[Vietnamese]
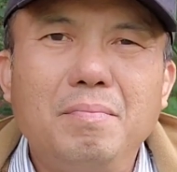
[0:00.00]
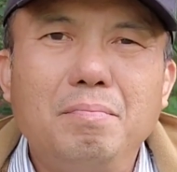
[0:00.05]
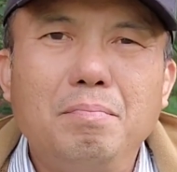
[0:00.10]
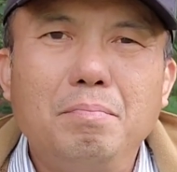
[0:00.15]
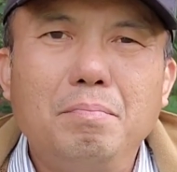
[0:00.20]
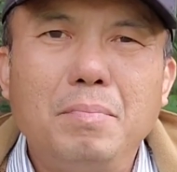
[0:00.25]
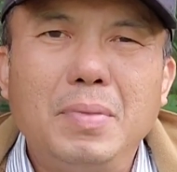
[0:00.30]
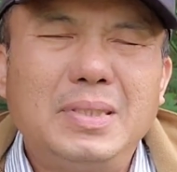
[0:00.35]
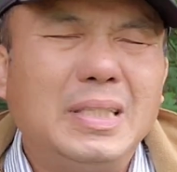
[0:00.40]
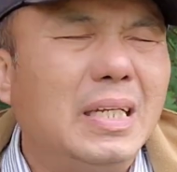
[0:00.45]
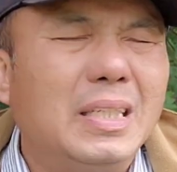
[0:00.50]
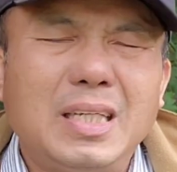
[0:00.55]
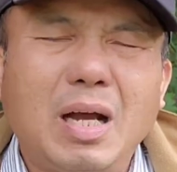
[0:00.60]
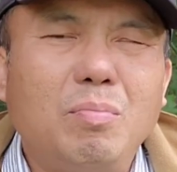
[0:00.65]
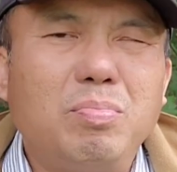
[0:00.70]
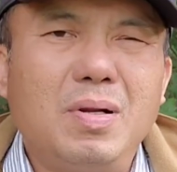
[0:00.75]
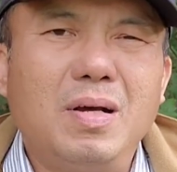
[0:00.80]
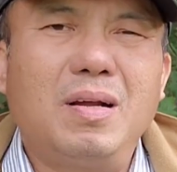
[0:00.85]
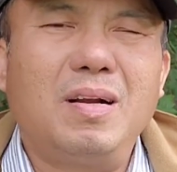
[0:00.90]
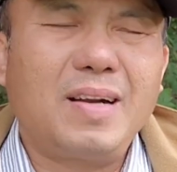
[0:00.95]
mà sinh
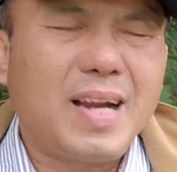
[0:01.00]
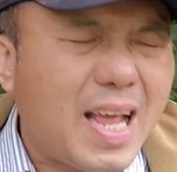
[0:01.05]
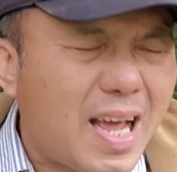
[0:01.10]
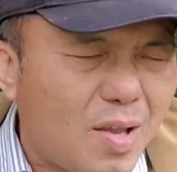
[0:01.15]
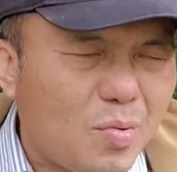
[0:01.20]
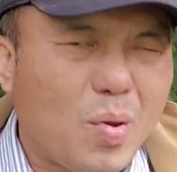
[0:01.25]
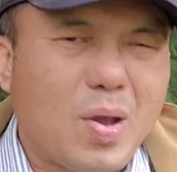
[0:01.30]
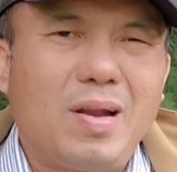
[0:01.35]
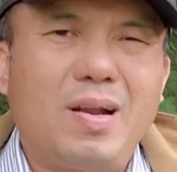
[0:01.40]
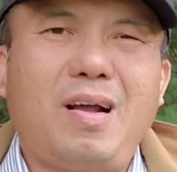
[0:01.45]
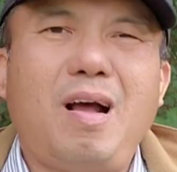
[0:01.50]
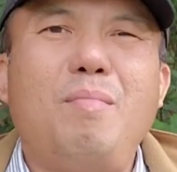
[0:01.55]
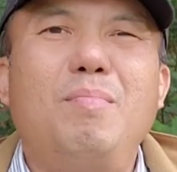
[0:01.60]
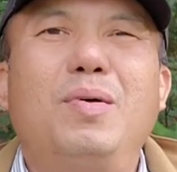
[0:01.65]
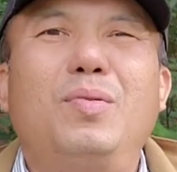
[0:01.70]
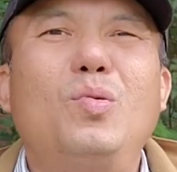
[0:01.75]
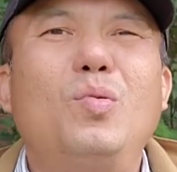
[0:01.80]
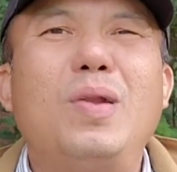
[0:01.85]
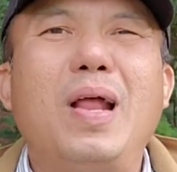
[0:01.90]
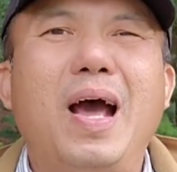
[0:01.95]
sống được riêng cái chuyện này không
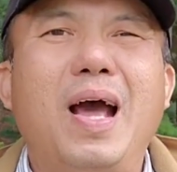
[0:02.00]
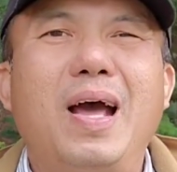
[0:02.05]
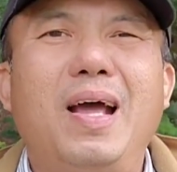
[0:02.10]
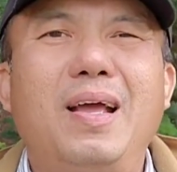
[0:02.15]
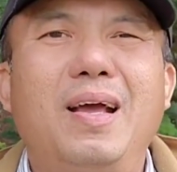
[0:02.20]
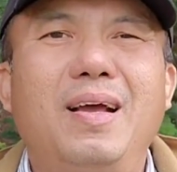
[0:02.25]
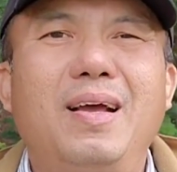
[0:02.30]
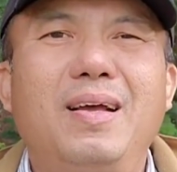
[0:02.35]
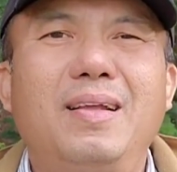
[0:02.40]
mà tôi đã